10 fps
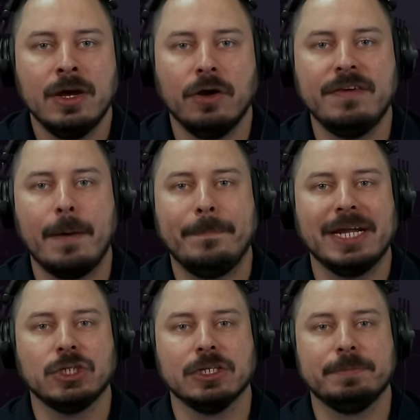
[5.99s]
und wir haben
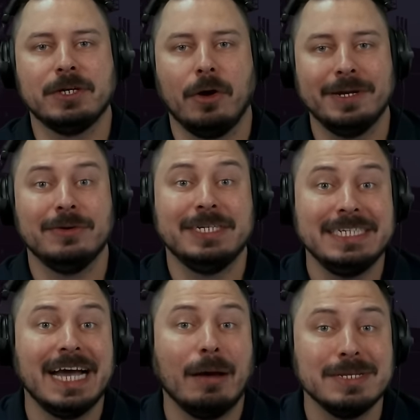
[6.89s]
Patchloads bekommen und
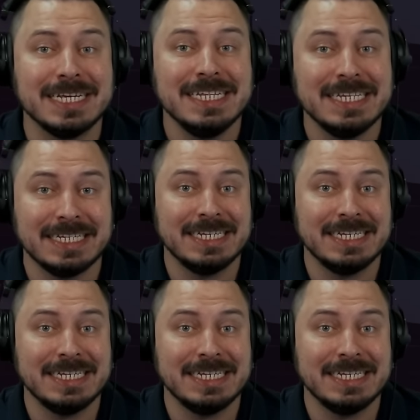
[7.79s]
die haben es in sich.